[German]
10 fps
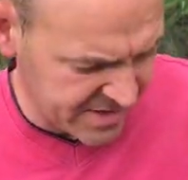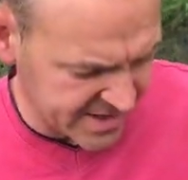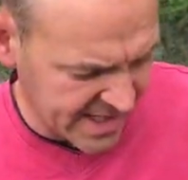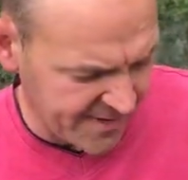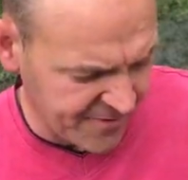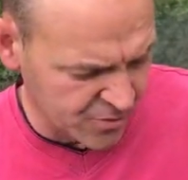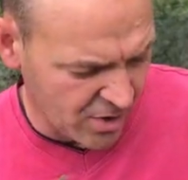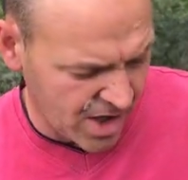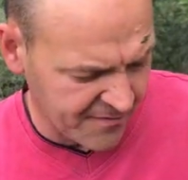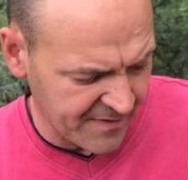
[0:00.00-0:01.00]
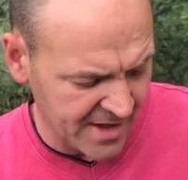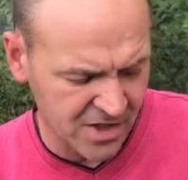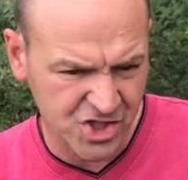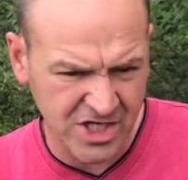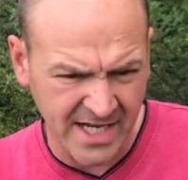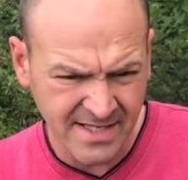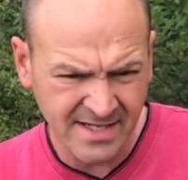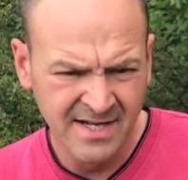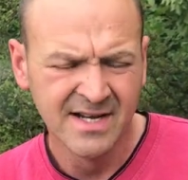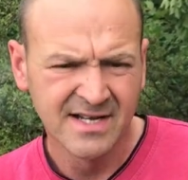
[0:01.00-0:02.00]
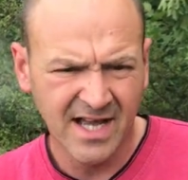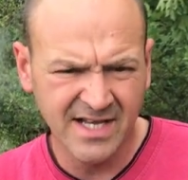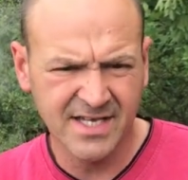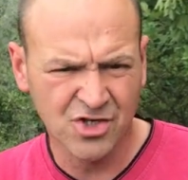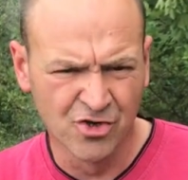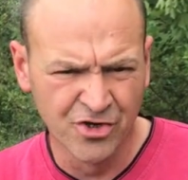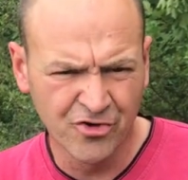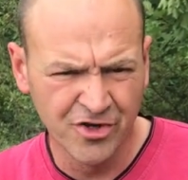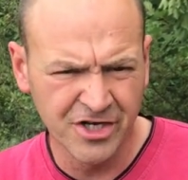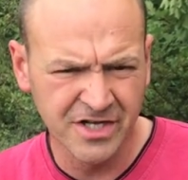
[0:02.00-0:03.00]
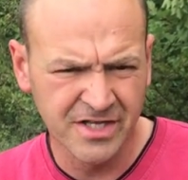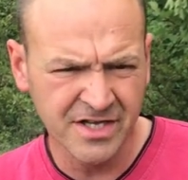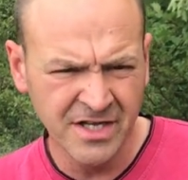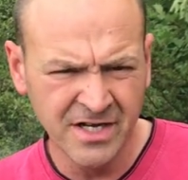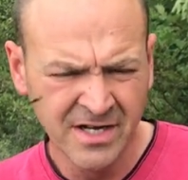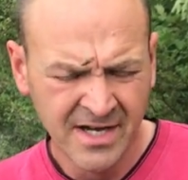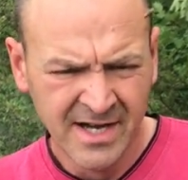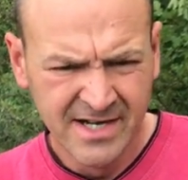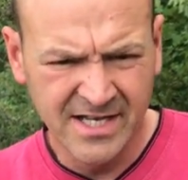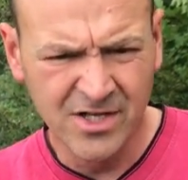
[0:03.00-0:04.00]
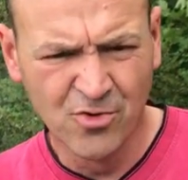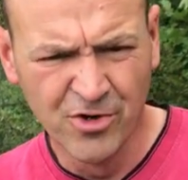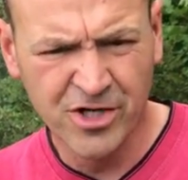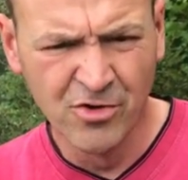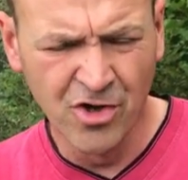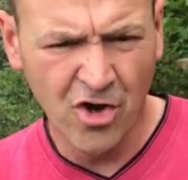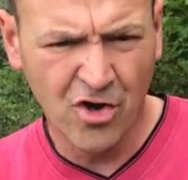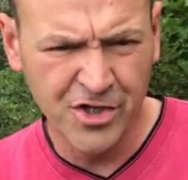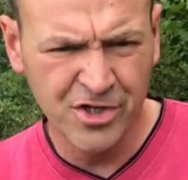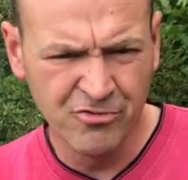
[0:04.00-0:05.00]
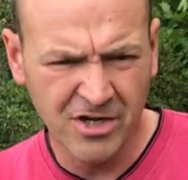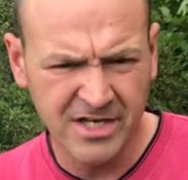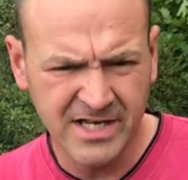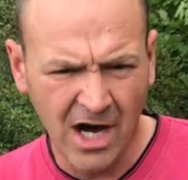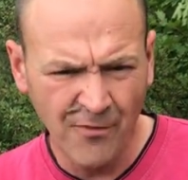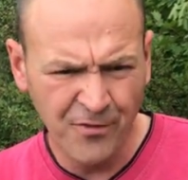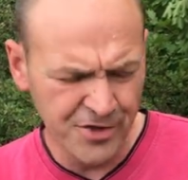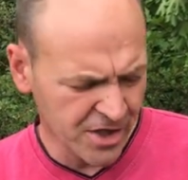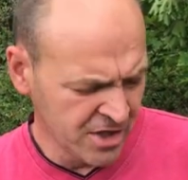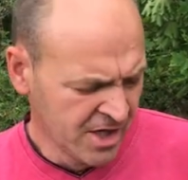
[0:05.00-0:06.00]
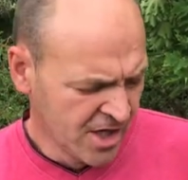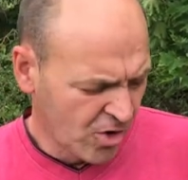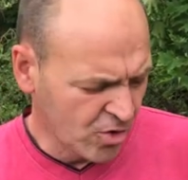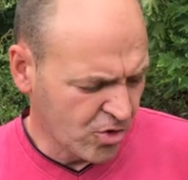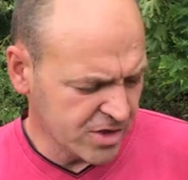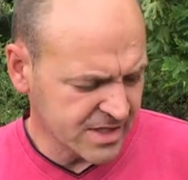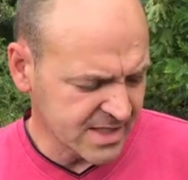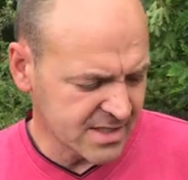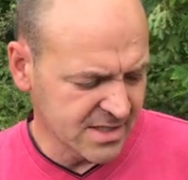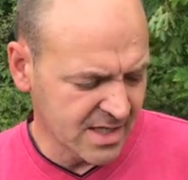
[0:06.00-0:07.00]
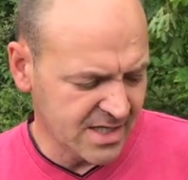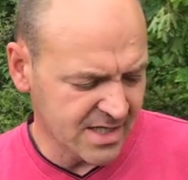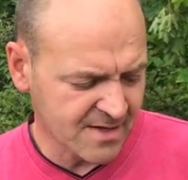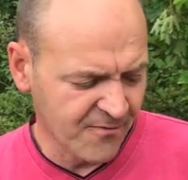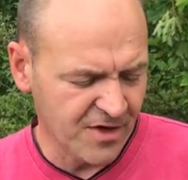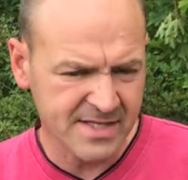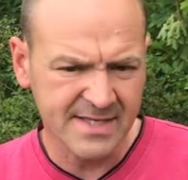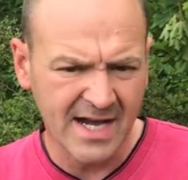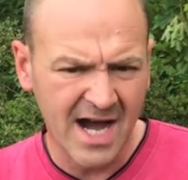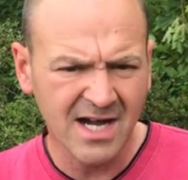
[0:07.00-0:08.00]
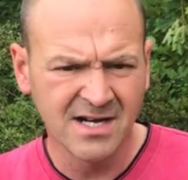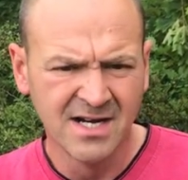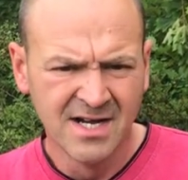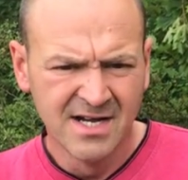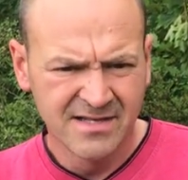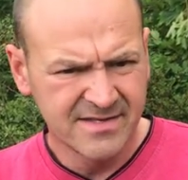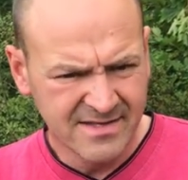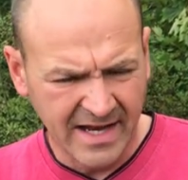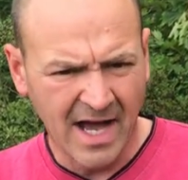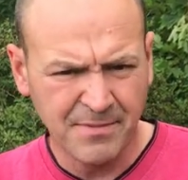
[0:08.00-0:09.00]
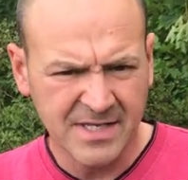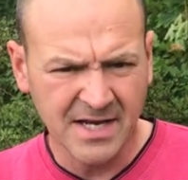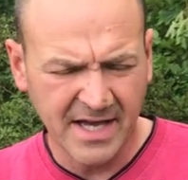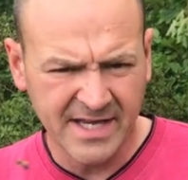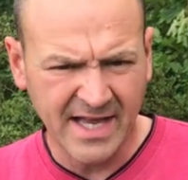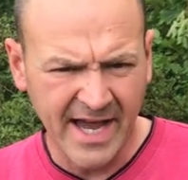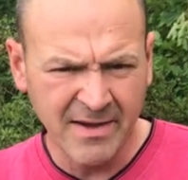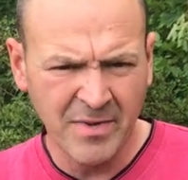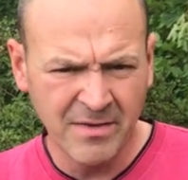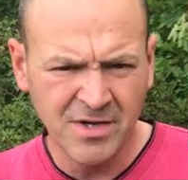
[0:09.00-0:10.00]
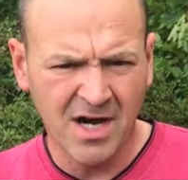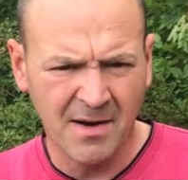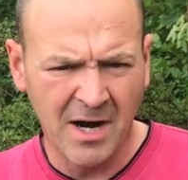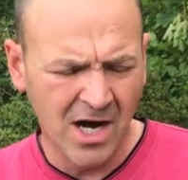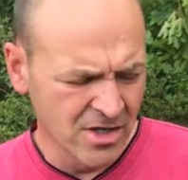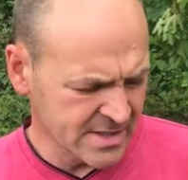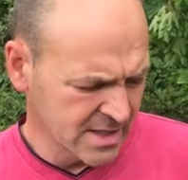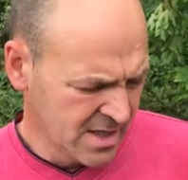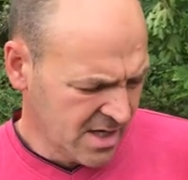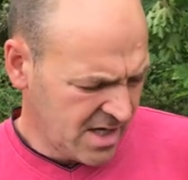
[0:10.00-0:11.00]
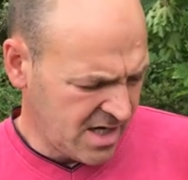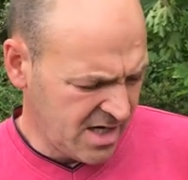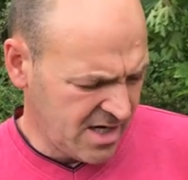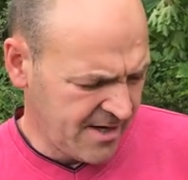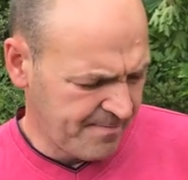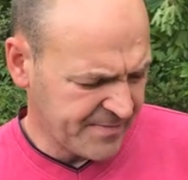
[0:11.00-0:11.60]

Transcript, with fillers: ich jetzt einfach nur auf einem anderen Stand. Da ist ja schon eine Königin drin. Den tue ich nur noch kontinuierlich auffüttern und gucke, dass ich in den nächsten 14 Tagen, den habe ich dann recht eng bei mir am Haus, ähm,